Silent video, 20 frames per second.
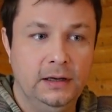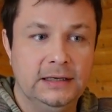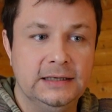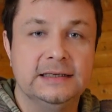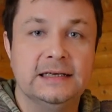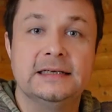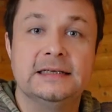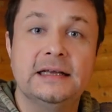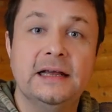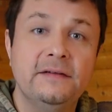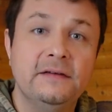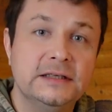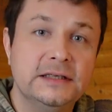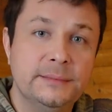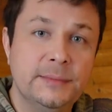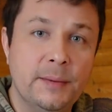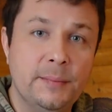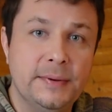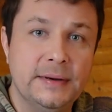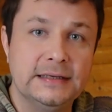и заставил
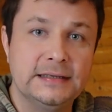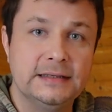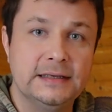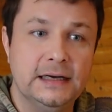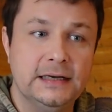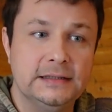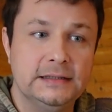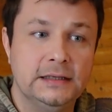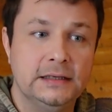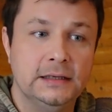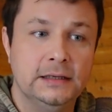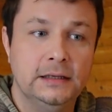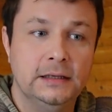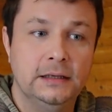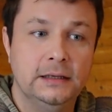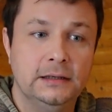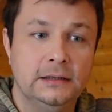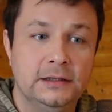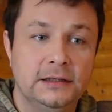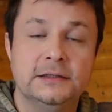тебя признать
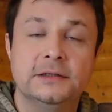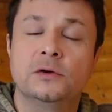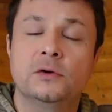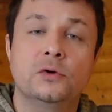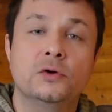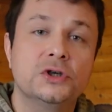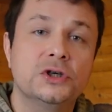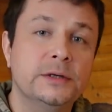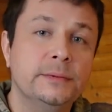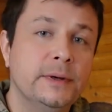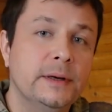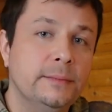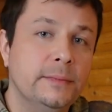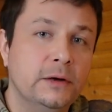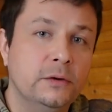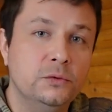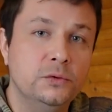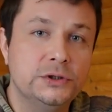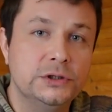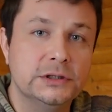несокрушимое
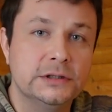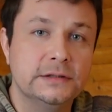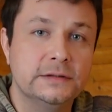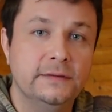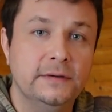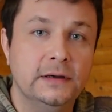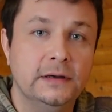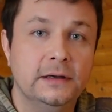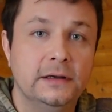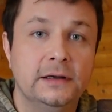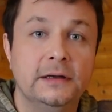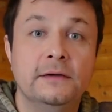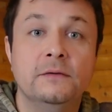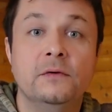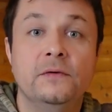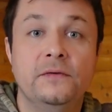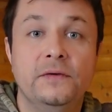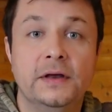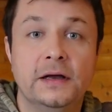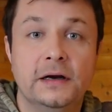могущество
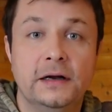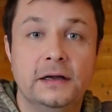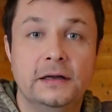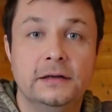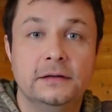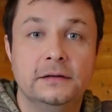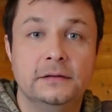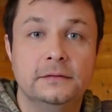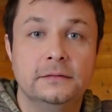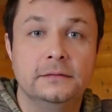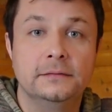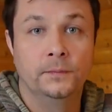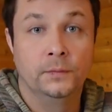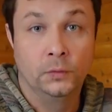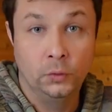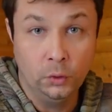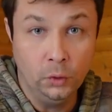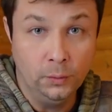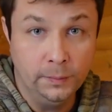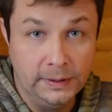его веры.
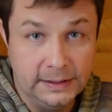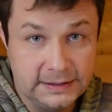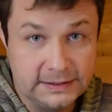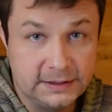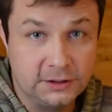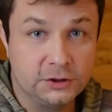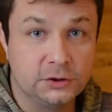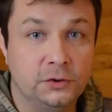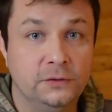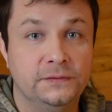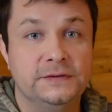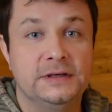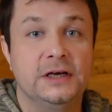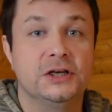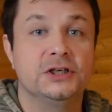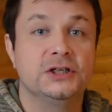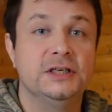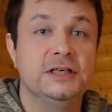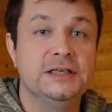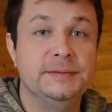Думается, что
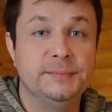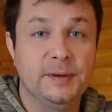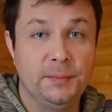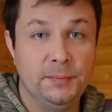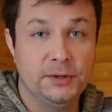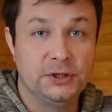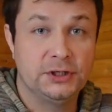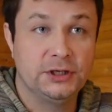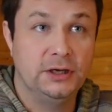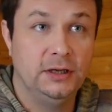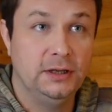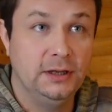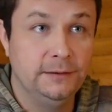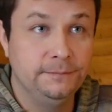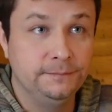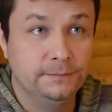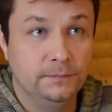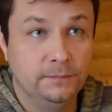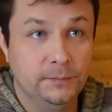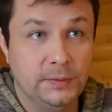вся жизнь
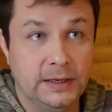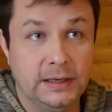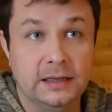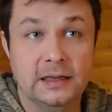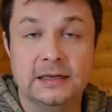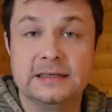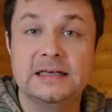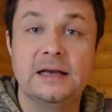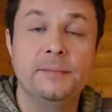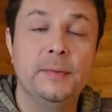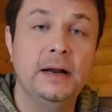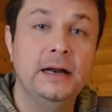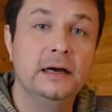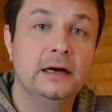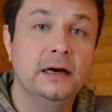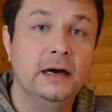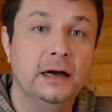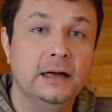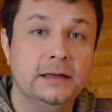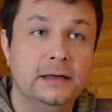пробежала перед глазами
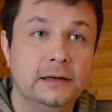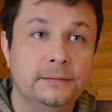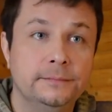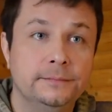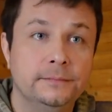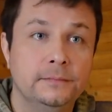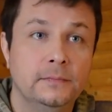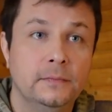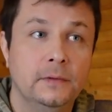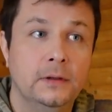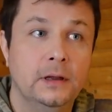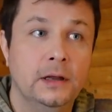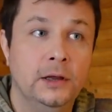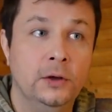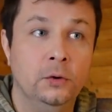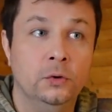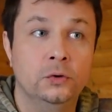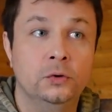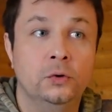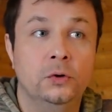Алихана,
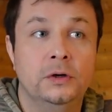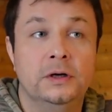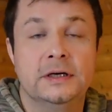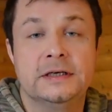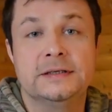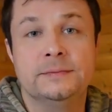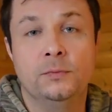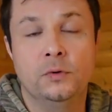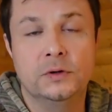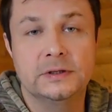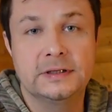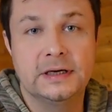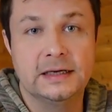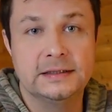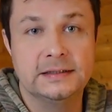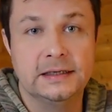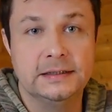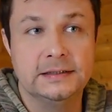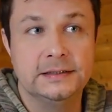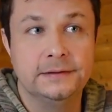и он только и смог
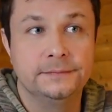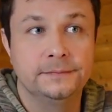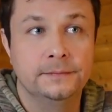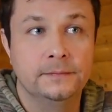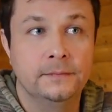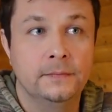сказать